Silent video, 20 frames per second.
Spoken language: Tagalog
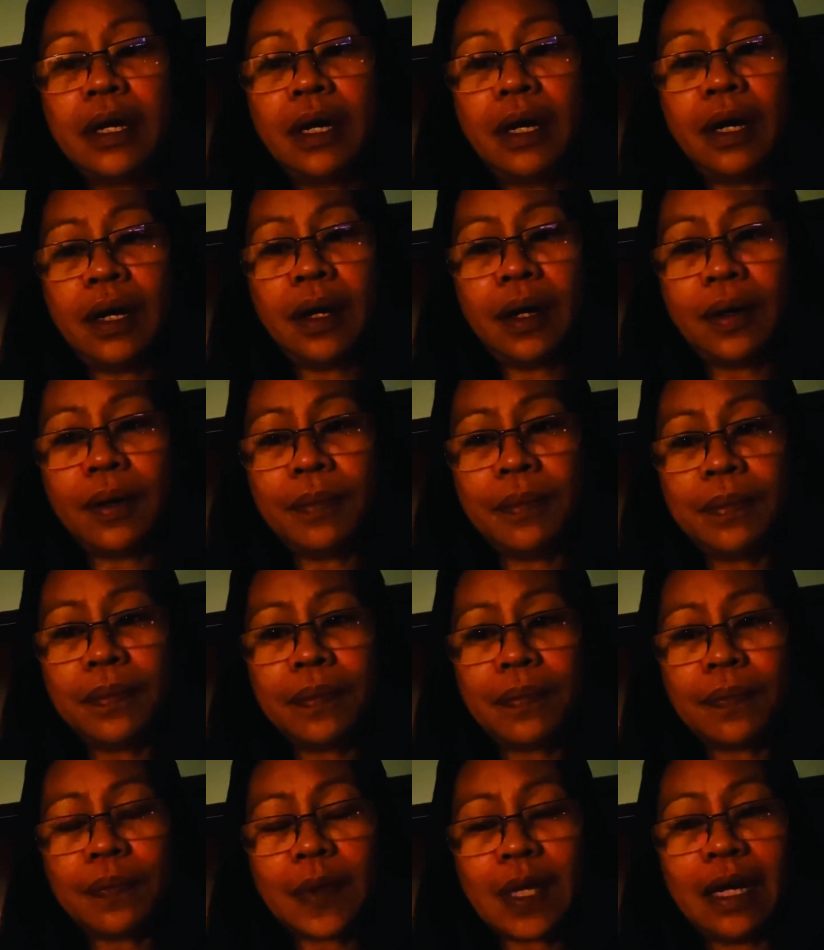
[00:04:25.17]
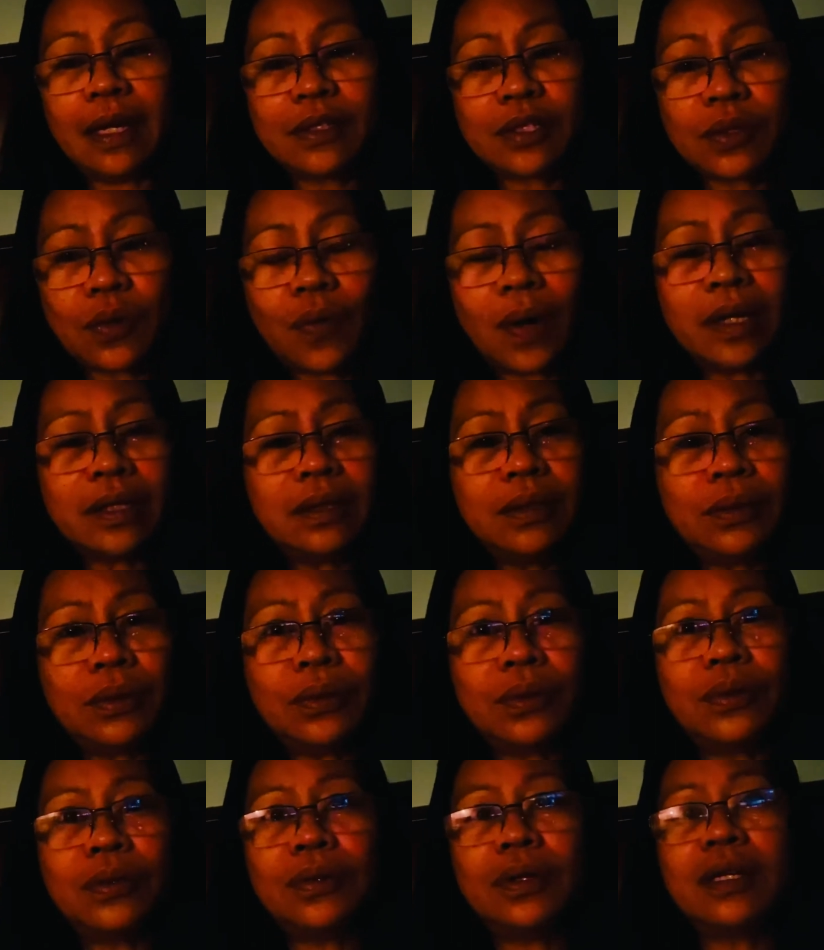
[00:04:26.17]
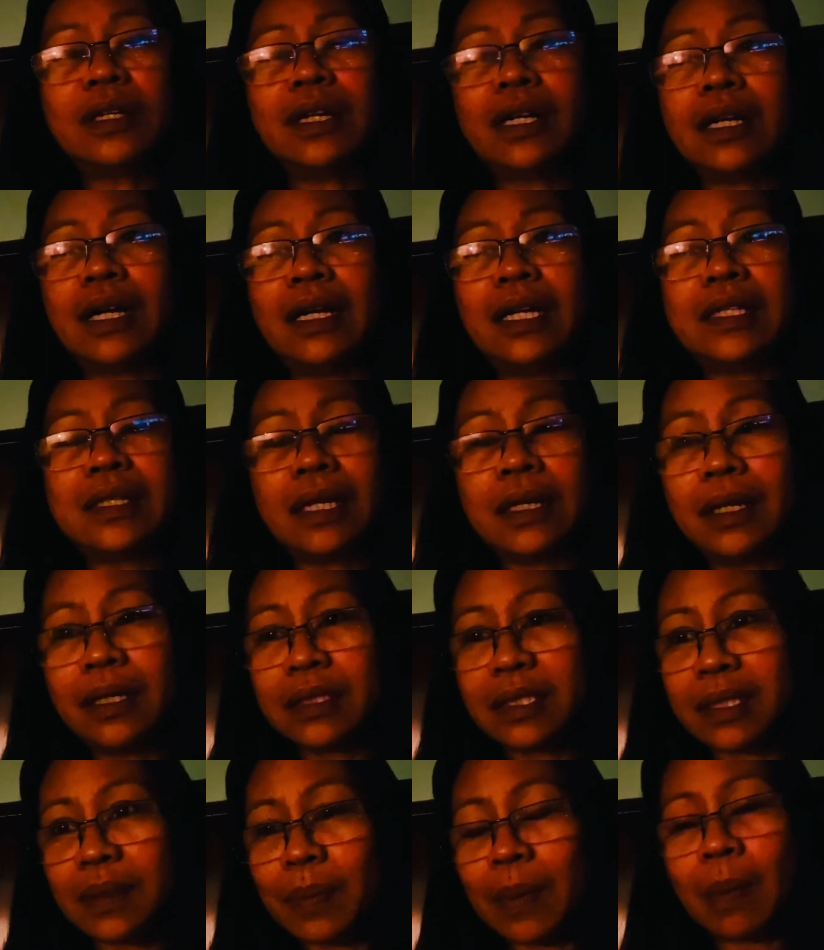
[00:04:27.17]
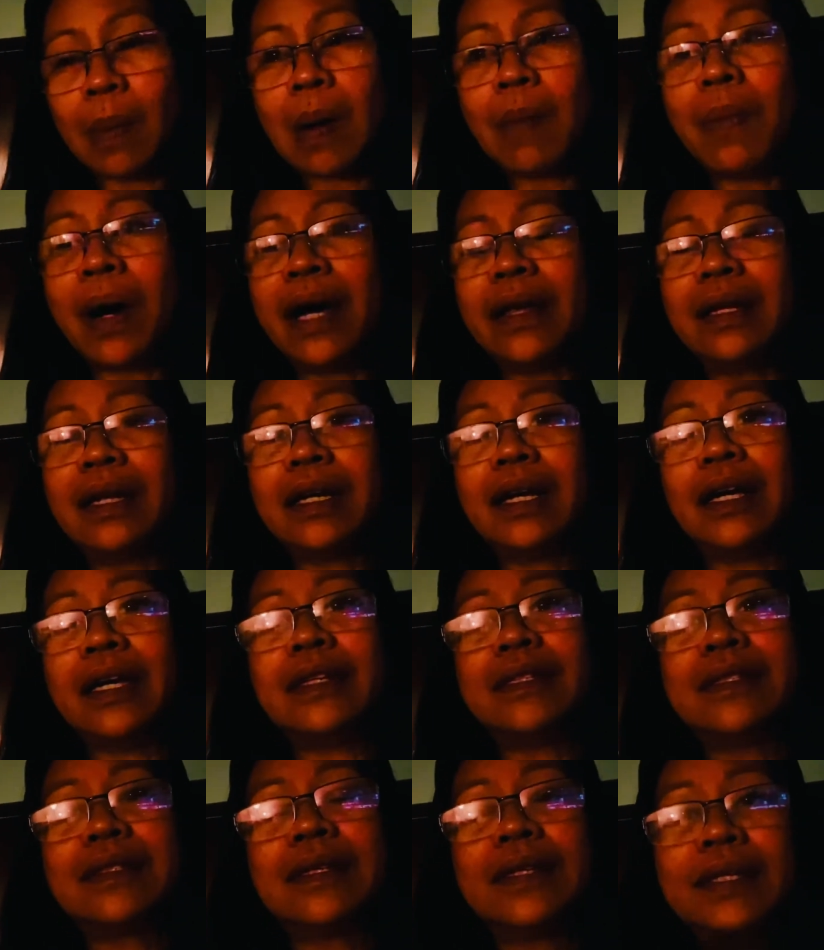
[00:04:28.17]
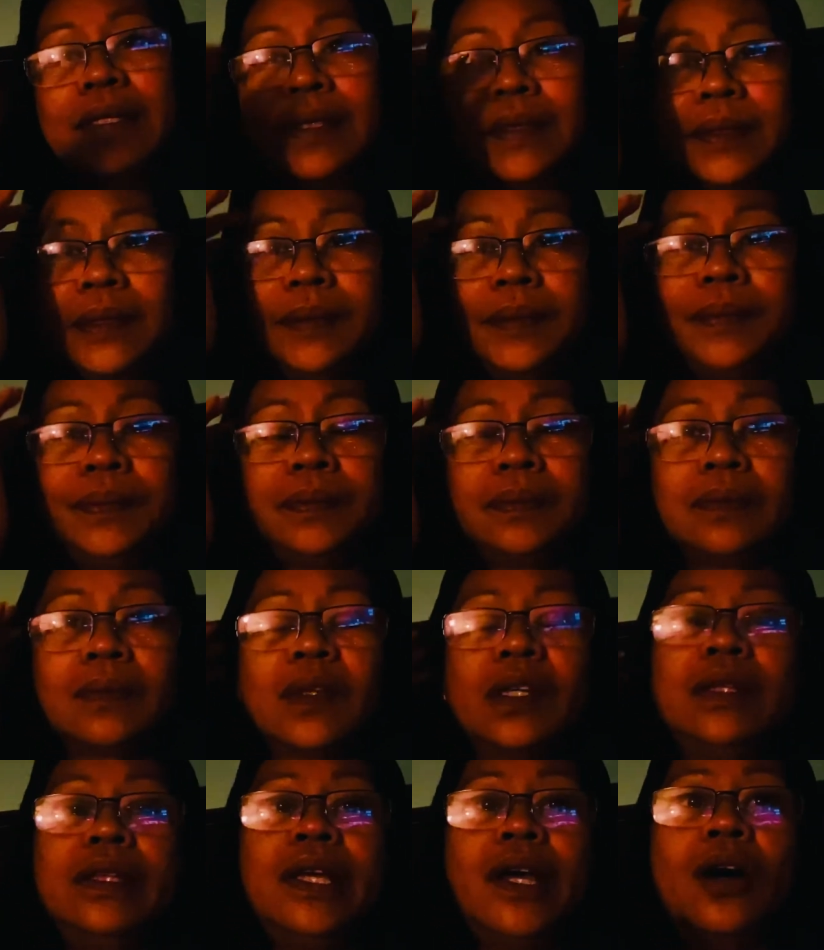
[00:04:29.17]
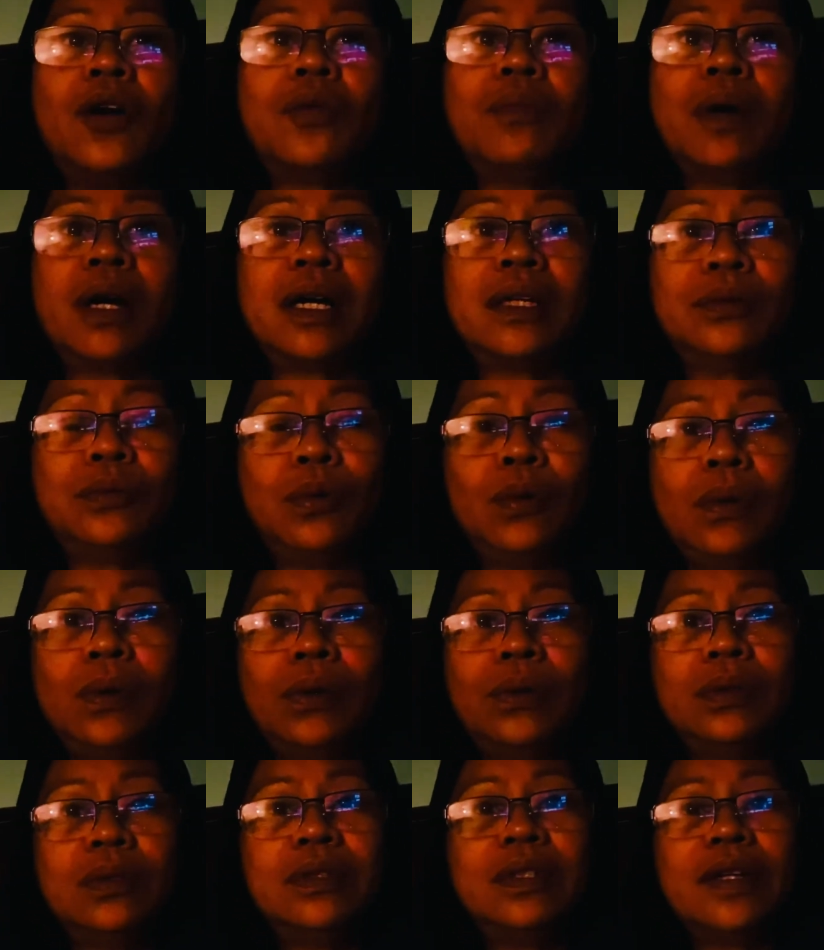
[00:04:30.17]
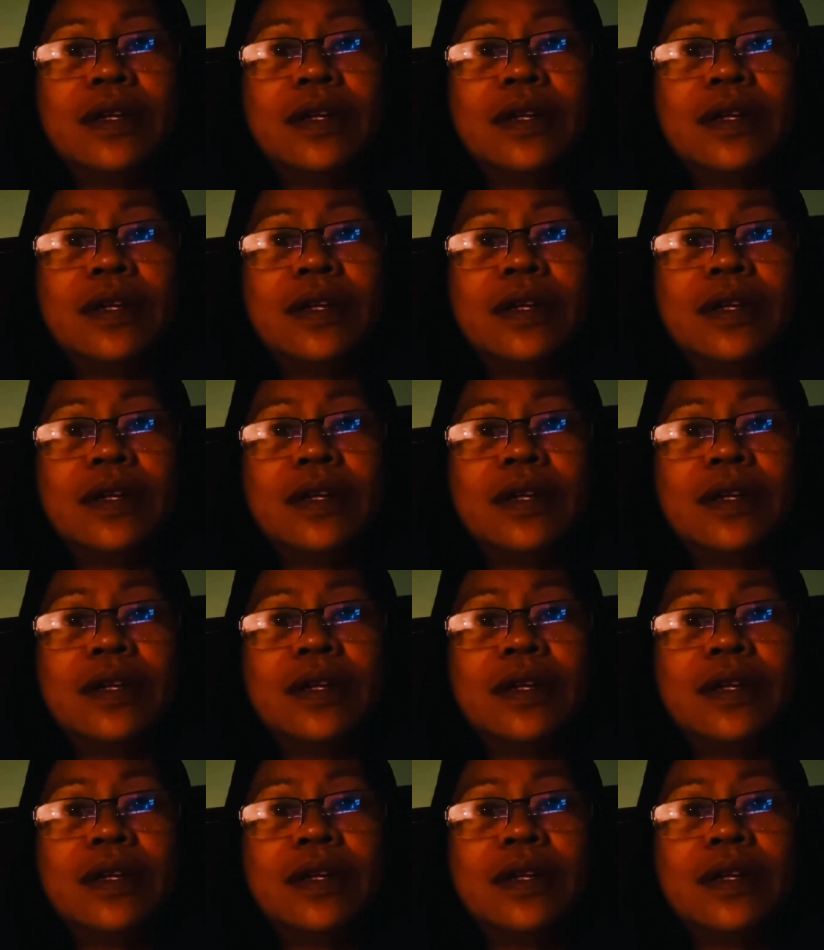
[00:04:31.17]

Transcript: Um, alas 4 hanggang alas hanggang sa pababa na guys. Hindi ako makatulog.